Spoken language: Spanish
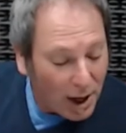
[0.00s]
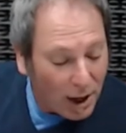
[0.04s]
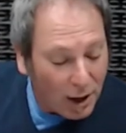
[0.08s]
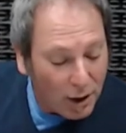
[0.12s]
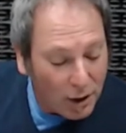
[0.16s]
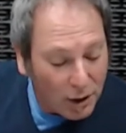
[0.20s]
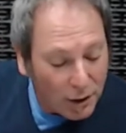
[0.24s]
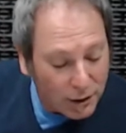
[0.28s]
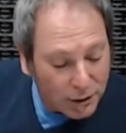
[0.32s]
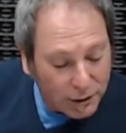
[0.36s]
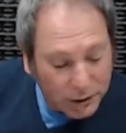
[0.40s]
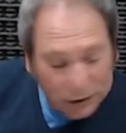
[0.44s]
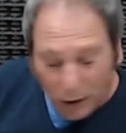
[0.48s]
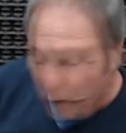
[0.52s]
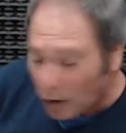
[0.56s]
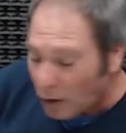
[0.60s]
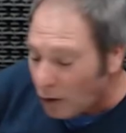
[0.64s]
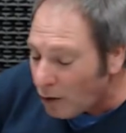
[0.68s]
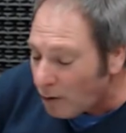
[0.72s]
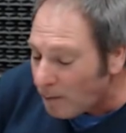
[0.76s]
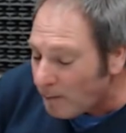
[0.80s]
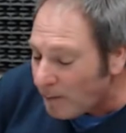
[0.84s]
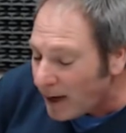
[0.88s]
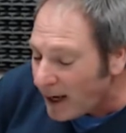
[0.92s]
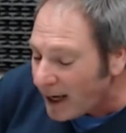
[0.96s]
Los
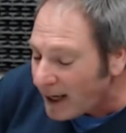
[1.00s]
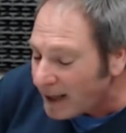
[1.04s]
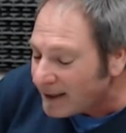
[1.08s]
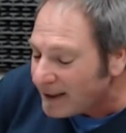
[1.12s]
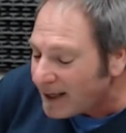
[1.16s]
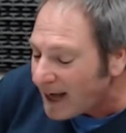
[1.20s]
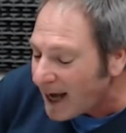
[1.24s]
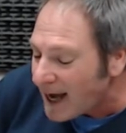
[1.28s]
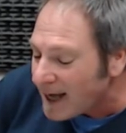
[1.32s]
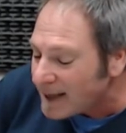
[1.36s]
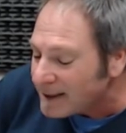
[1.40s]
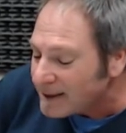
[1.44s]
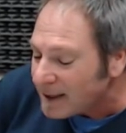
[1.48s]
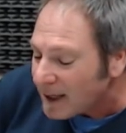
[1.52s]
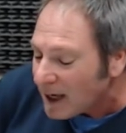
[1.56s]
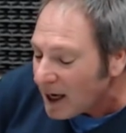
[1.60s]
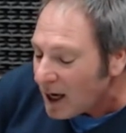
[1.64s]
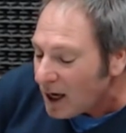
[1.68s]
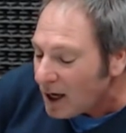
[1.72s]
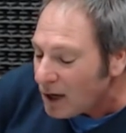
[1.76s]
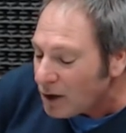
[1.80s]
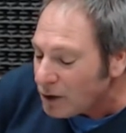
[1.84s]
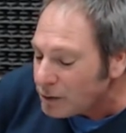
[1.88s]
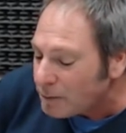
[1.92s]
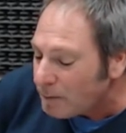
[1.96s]
cometas,
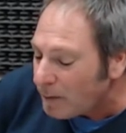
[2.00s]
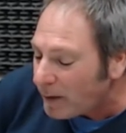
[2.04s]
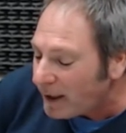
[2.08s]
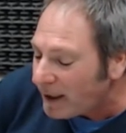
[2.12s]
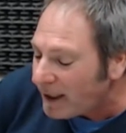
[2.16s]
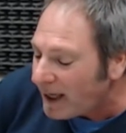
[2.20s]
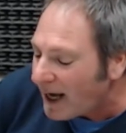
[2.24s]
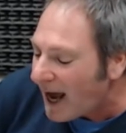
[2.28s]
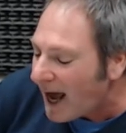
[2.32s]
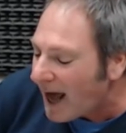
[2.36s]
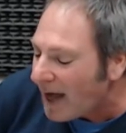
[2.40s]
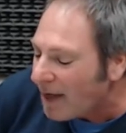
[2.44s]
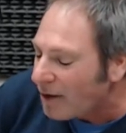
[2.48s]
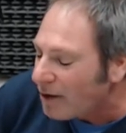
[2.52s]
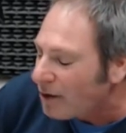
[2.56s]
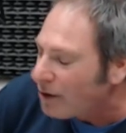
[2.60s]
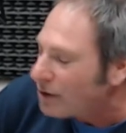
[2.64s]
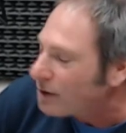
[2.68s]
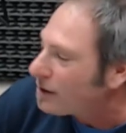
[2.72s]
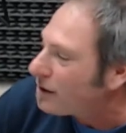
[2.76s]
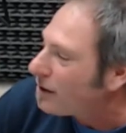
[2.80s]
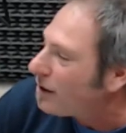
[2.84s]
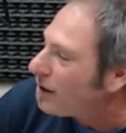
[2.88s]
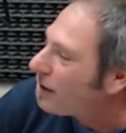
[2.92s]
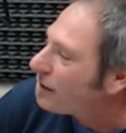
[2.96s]
los
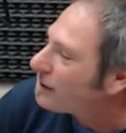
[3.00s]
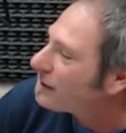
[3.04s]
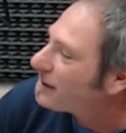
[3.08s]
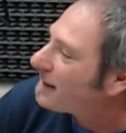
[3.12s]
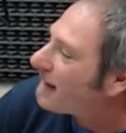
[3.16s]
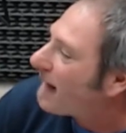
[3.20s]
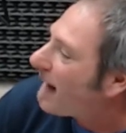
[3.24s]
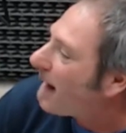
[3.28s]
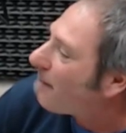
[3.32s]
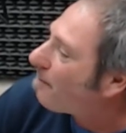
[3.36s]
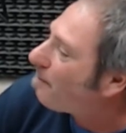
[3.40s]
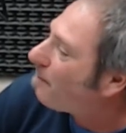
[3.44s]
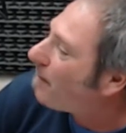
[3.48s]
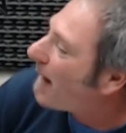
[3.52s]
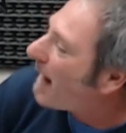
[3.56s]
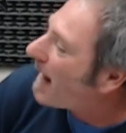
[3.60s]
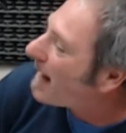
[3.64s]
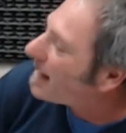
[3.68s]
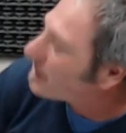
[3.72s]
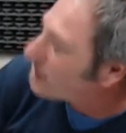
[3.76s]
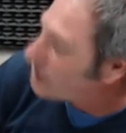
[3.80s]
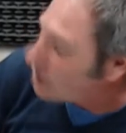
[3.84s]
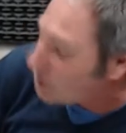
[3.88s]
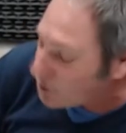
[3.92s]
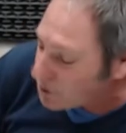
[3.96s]
peinados, los
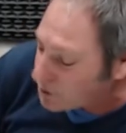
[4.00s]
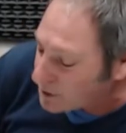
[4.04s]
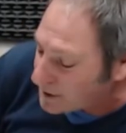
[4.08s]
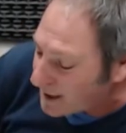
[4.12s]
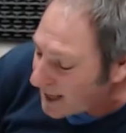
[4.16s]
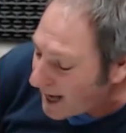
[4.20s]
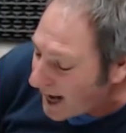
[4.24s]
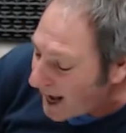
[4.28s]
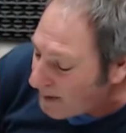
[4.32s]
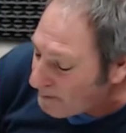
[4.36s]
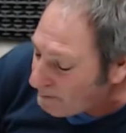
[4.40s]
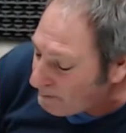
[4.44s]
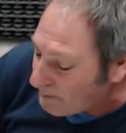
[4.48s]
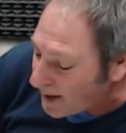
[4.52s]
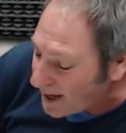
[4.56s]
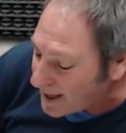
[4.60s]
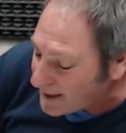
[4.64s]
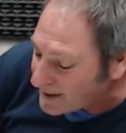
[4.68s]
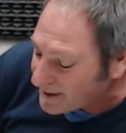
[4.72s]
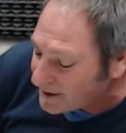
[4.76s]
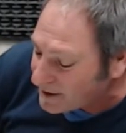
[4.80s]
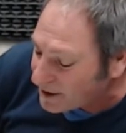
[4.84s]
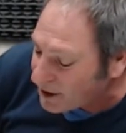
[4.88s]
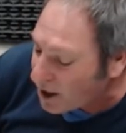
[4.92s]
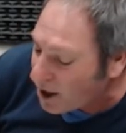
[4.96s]
aplazos, la
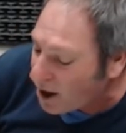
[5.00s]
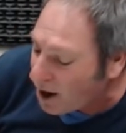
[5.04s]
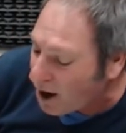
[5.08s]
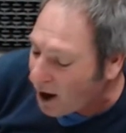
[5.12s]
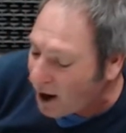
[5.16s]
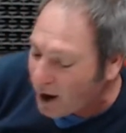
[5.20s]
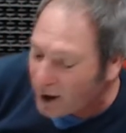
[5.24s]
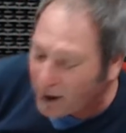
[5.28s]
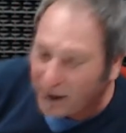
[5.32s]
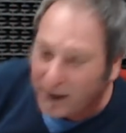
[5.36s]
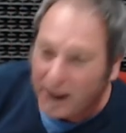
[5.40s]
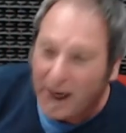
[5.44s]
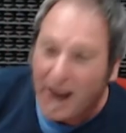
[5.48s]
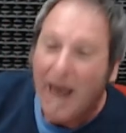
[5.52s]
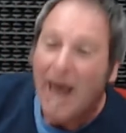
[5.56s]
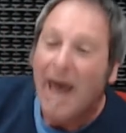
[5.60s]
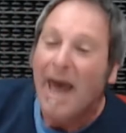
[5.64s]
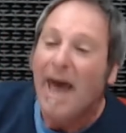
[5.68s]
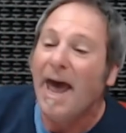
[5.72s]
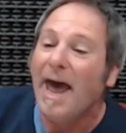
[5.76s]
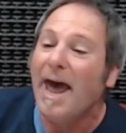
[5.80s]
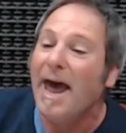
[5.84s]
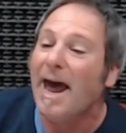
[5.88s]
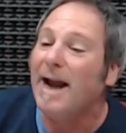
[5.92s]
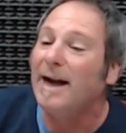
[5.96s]
pasión,
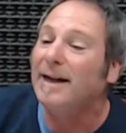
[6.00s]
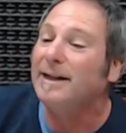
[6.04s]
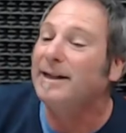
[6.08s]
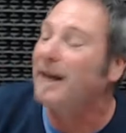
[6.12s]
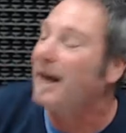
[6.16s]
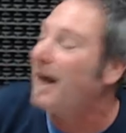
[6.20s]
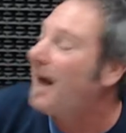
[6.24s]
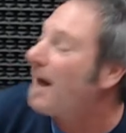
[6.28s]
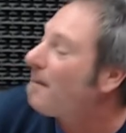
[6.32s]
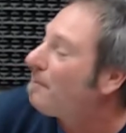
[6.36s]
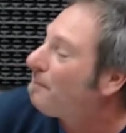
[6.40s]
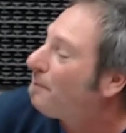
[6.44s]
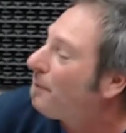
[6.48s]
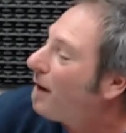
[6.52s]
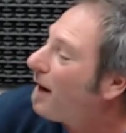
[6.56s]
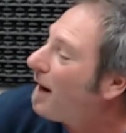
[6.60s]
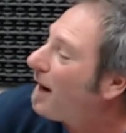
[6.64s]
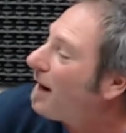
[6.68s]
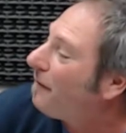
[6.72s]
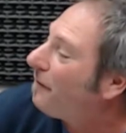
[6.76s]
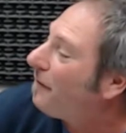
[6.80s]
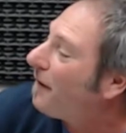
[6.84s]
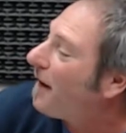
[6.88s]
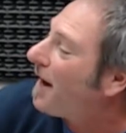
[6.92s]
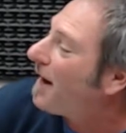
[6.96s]
el tiempo,
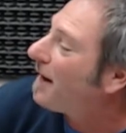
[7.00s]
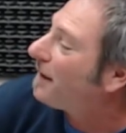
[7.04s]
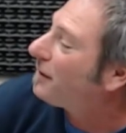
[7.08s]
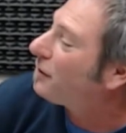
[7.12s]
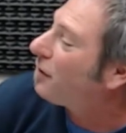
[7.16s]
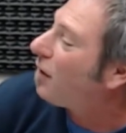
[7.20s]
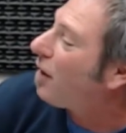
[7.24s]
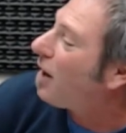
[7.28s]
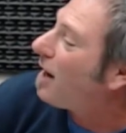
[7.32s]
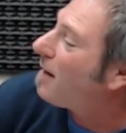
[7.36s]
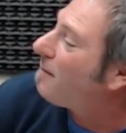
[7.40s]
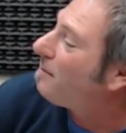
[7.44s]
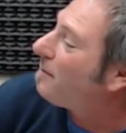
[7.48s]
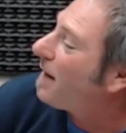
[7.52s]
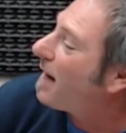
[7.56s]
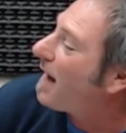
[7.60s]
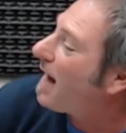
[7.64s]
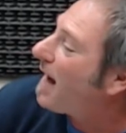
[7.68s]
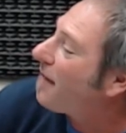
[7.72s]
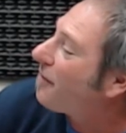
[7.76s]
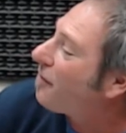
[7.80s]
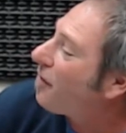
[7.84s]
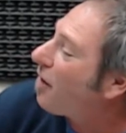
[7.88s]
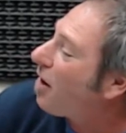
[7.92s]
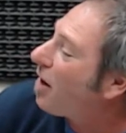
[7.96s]
el viento, el
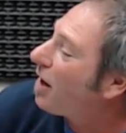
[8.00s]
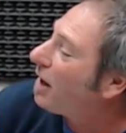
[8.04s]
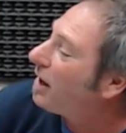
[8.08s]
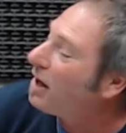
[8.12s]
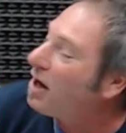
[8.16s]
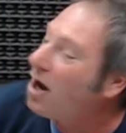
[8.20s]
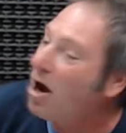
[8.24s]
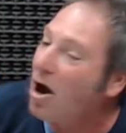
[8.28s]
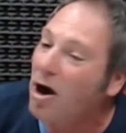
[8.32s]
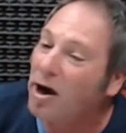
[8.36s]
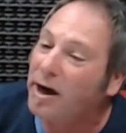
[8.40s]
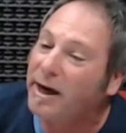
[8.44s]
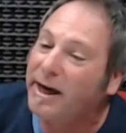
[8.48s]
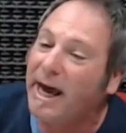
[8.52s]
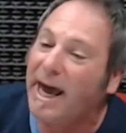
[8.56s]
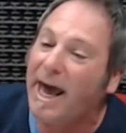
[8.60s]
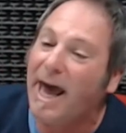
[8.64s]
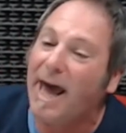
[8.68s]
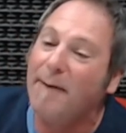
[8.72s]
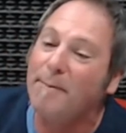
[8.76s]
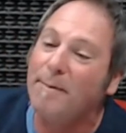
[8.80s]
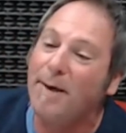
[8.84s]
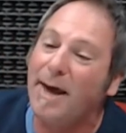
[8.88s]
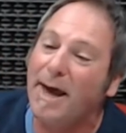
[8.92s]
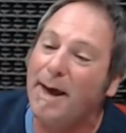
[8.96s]
miedo y lo
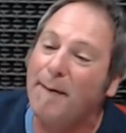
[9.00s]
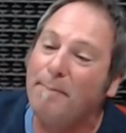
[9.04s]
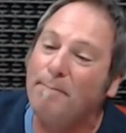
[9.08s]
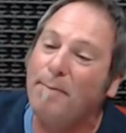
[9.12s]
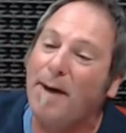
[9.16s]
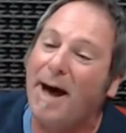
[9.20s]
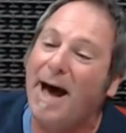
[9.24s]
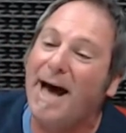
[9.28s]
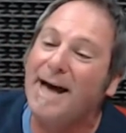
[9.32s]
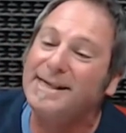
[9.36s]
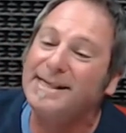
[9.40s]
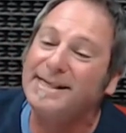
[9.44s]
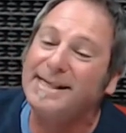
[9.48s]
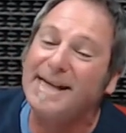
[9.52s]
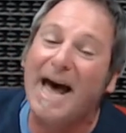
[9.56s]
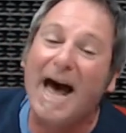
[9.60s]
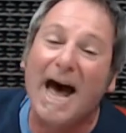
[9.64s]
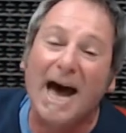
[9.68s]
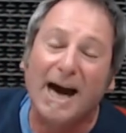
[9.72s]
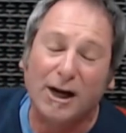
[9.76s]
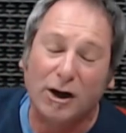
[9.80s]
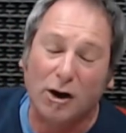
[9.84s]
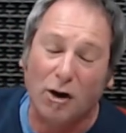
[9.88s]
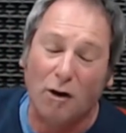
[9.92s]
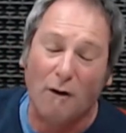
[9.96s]
que me
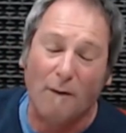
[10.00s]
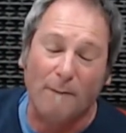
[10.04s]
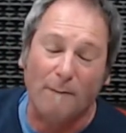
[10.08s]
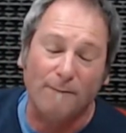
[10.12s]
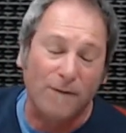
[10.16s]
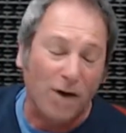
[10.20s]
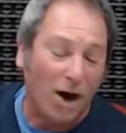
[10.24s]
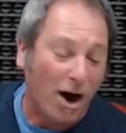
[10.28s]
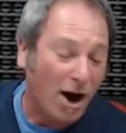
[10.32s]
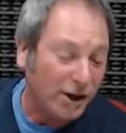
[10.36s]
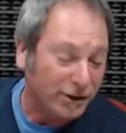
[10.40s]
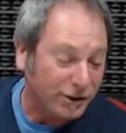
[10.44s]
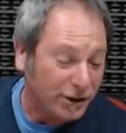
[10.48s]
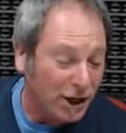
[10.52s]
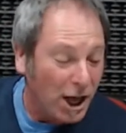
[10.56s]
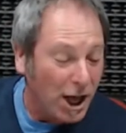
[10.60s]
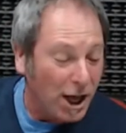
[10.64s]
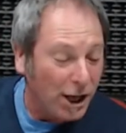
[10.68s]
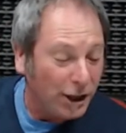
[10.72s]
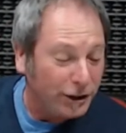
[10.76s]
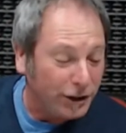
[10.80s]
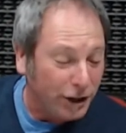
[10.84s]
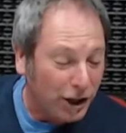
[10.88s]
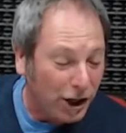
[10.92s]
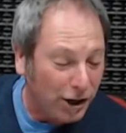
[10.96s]
pasa con vos,
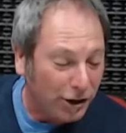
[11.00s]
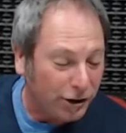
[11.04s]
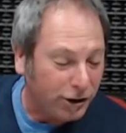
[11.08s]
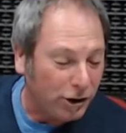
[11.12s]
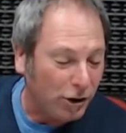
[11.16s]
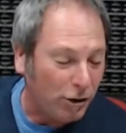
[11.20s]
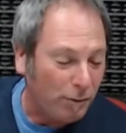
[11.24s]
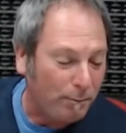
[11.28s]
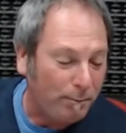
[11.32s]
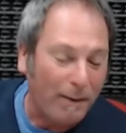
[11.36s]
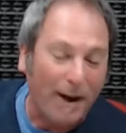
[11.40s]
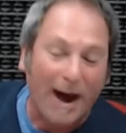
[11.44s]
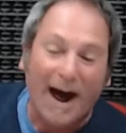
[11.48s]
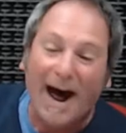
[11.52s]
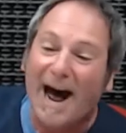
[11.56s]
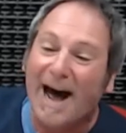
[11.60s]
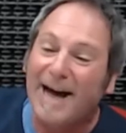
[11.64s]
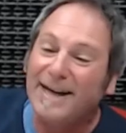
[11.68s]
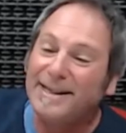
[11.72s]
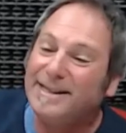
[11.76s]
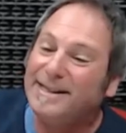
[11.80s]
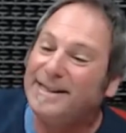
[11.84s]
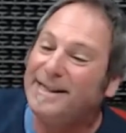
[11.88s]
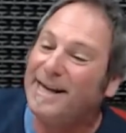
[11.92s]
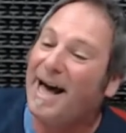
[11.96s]
todo
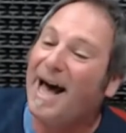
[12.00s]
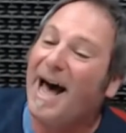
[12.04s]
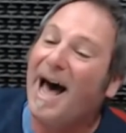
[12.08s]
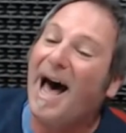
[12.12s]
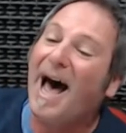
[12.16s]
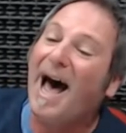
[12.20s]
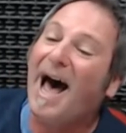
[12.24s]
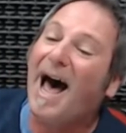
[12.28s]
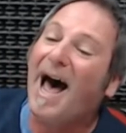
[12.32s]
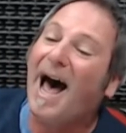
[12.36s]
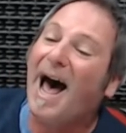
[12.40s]
pasa.